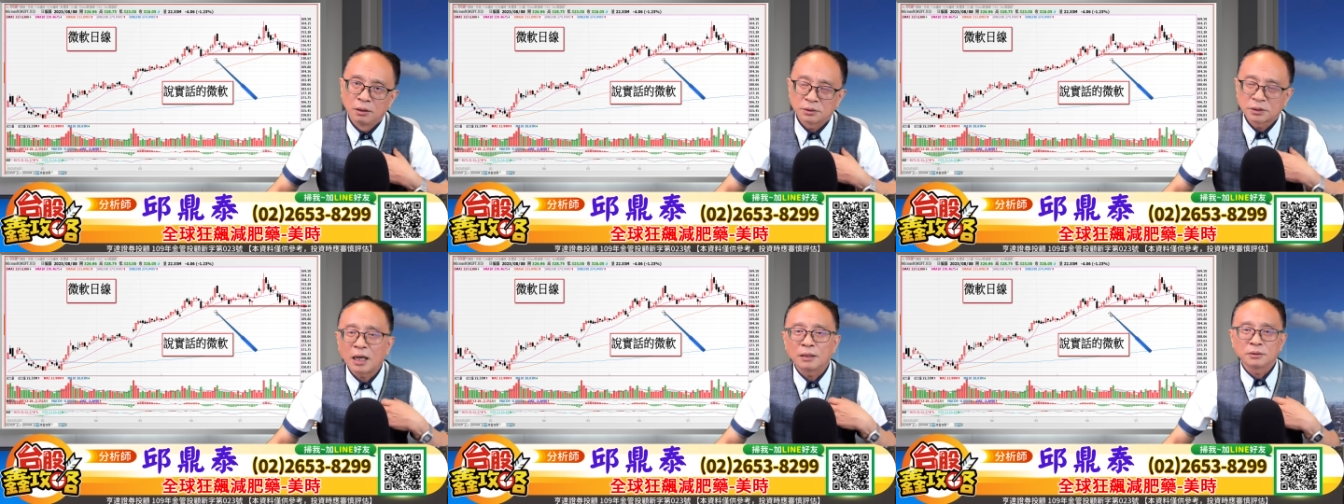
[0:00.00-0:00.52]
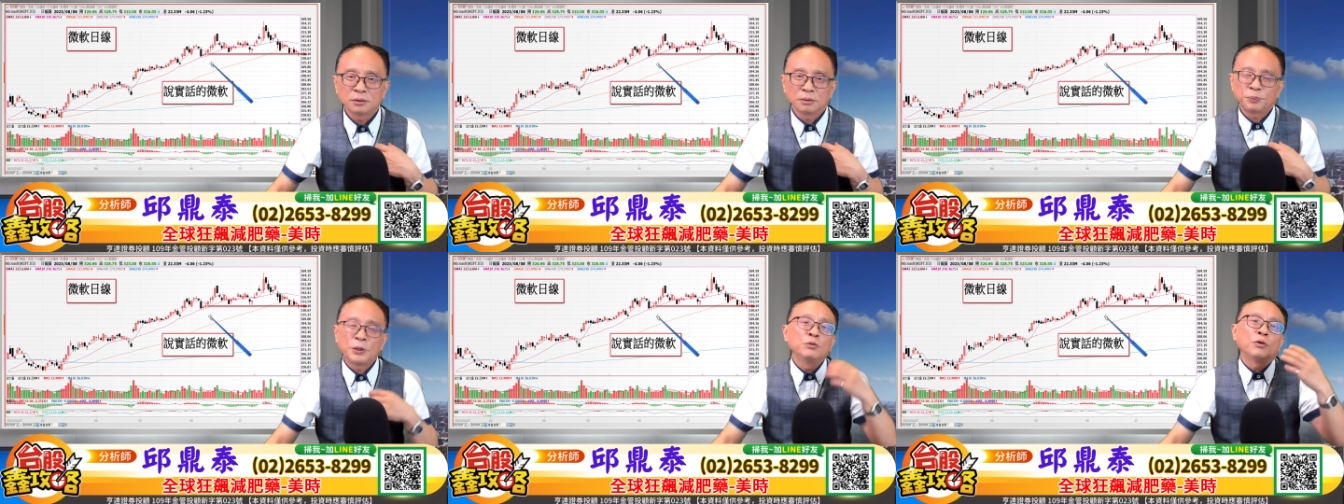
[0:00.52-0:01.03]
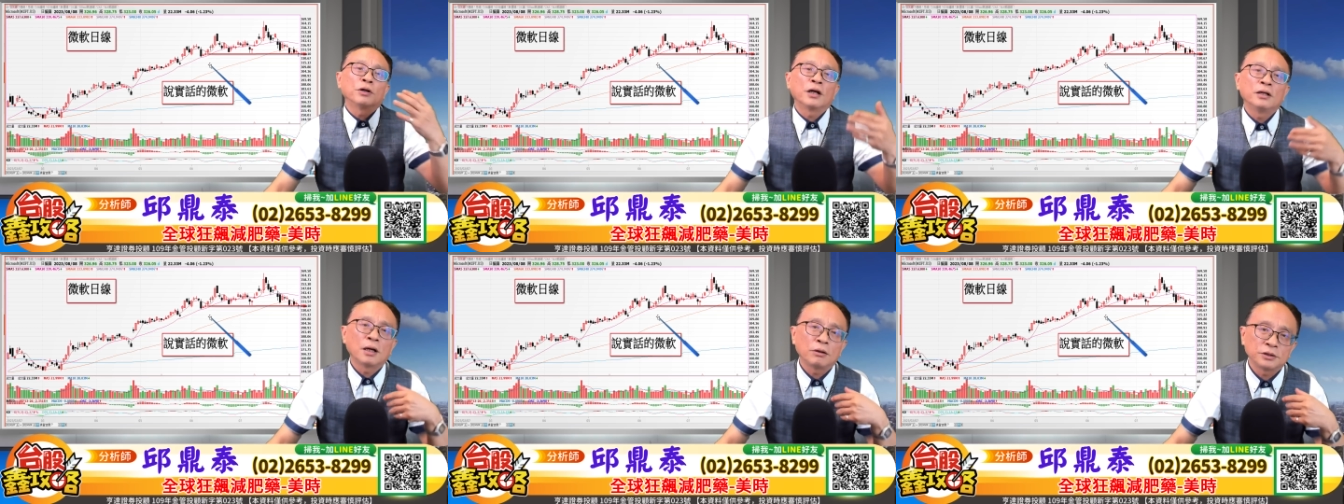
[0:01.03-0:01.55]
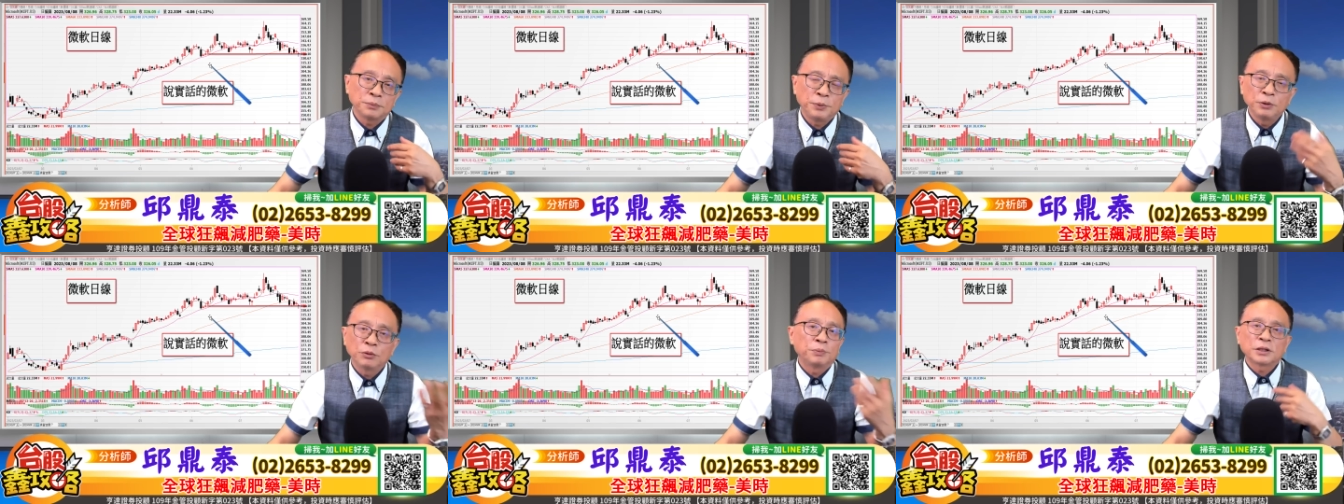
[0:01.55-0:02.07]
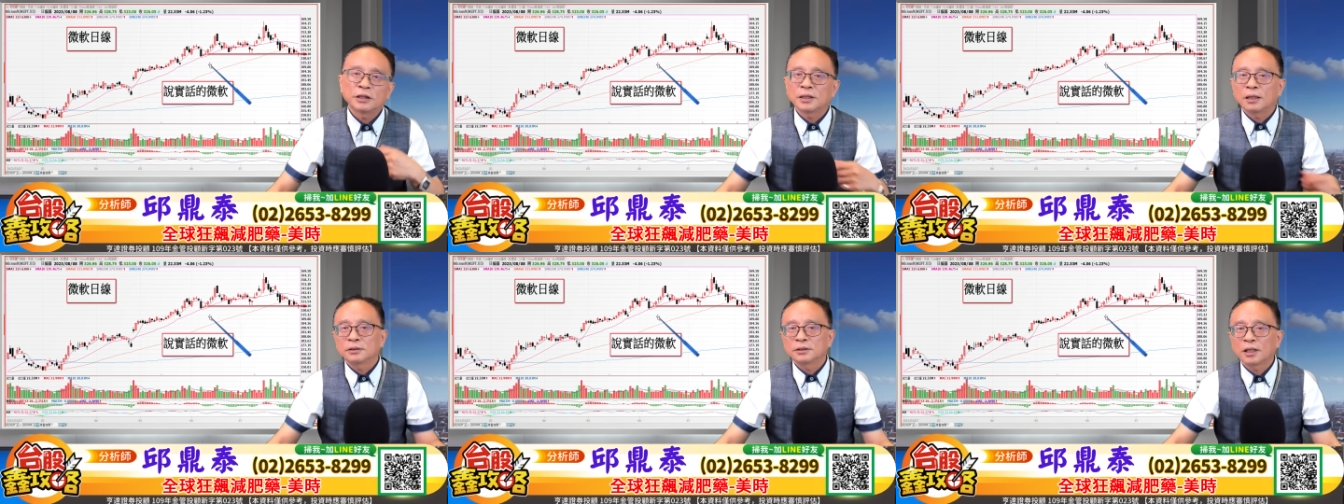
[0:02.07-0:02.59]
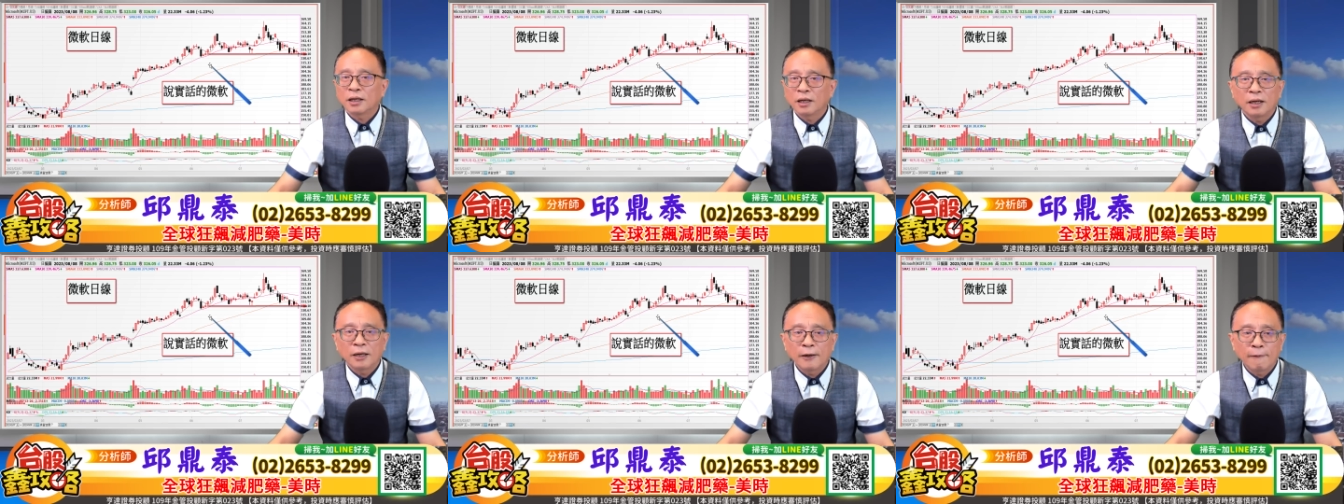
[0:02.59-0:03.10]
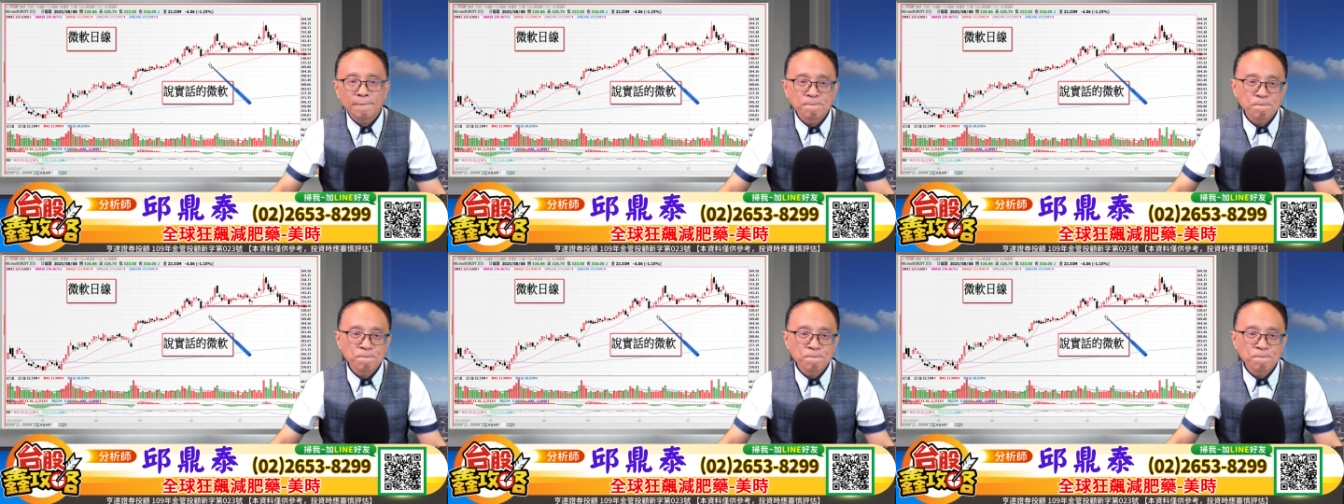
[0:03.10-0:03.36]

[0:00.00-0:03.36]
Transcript: 大家的苹果也很老实，苹果不太唱讲 AI 啊。